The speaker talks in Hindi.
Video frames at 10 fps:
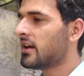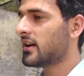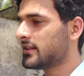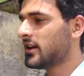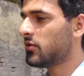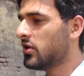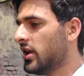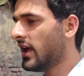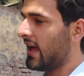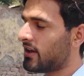रात का वो
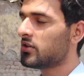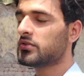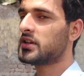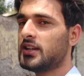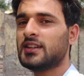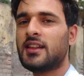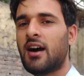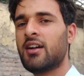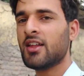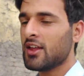हैंग ओवर नींद
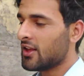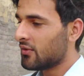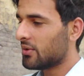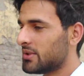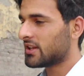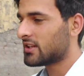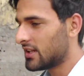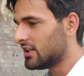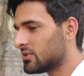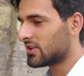का वो अभी तक
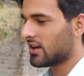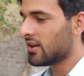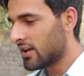नहीं उतरा